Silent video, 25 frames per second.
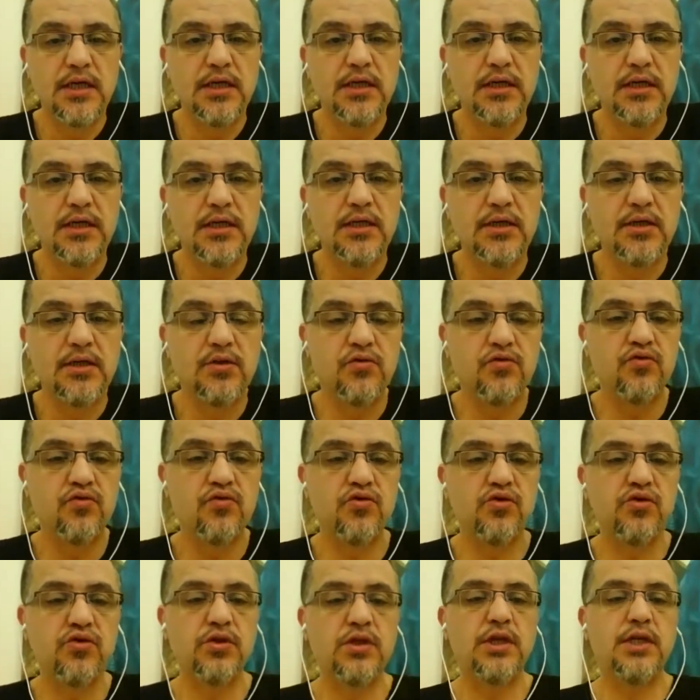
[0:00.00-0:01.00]
e,
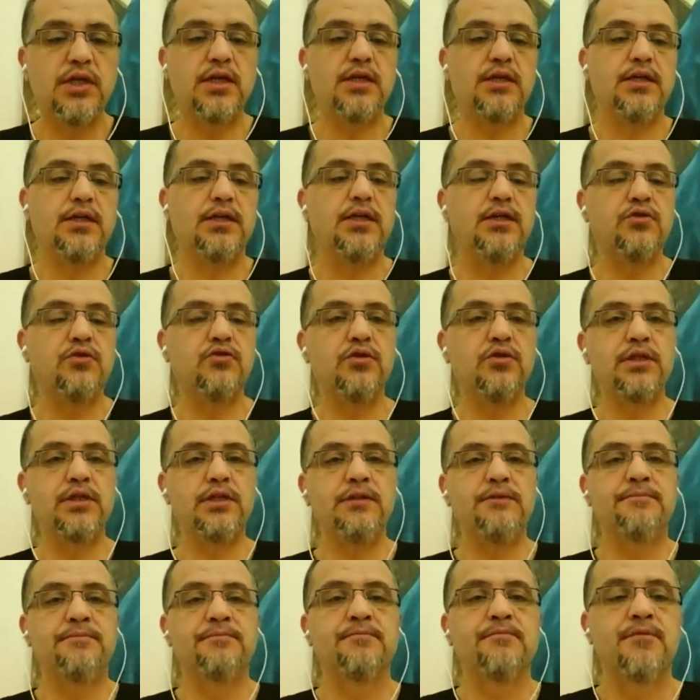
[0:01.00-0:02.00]
Ursula Le
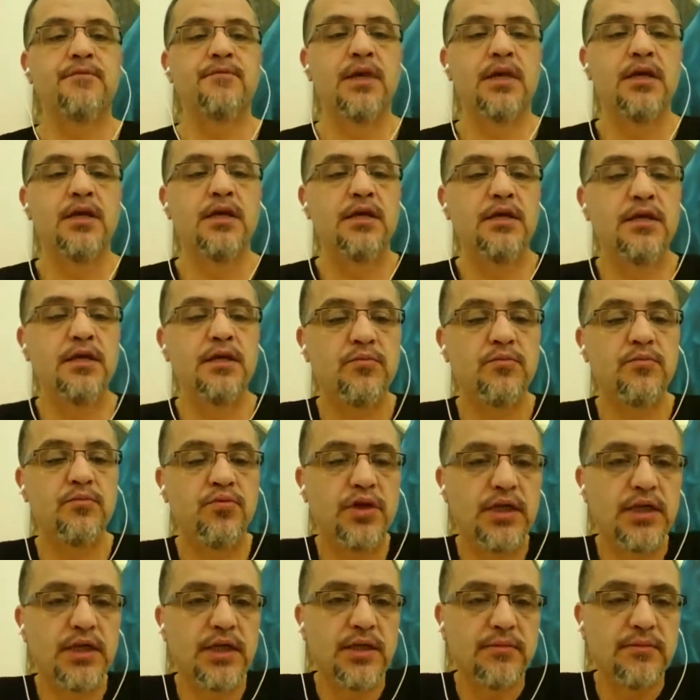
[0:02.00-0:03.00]
Guin e,
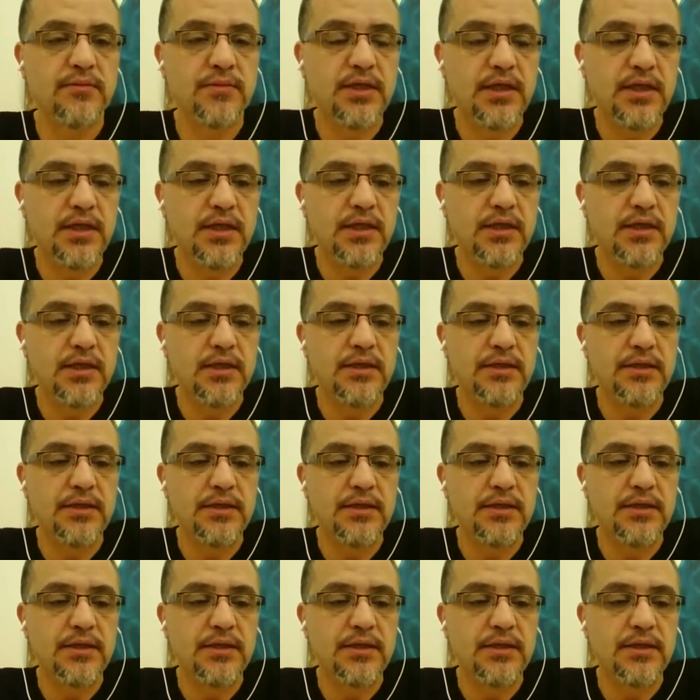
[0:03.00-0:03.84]
bu anlamda e,